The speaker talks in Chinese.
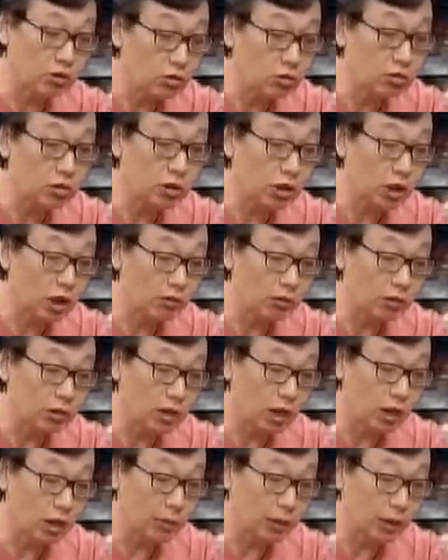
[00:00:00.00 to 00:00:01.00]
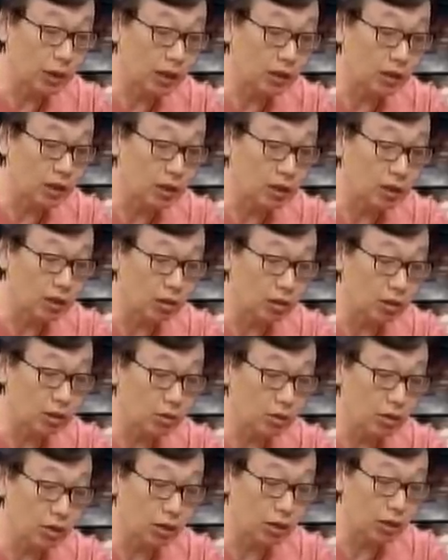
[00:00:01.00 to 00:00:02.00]
就是这个文章里面，他也提到，
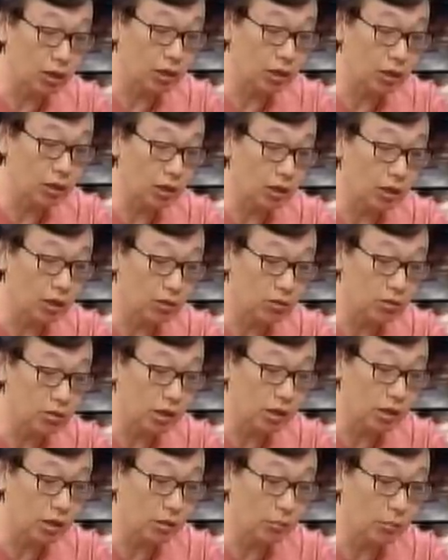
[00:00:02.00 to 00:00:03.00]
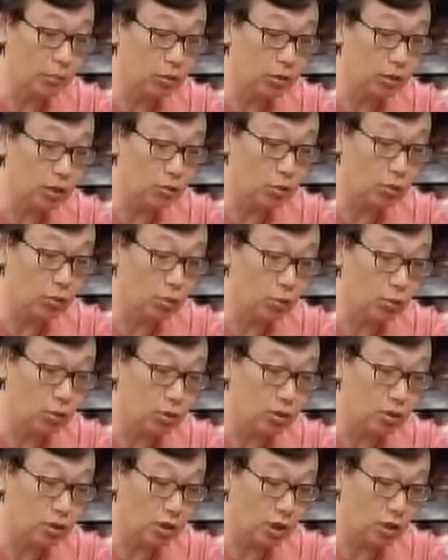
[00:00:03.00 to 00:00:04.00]
他说李德令的《高盛阴谋》在中
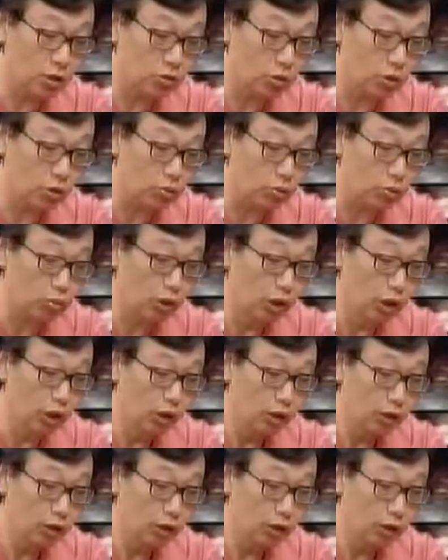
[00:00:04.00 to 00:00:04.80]
国是畅销书，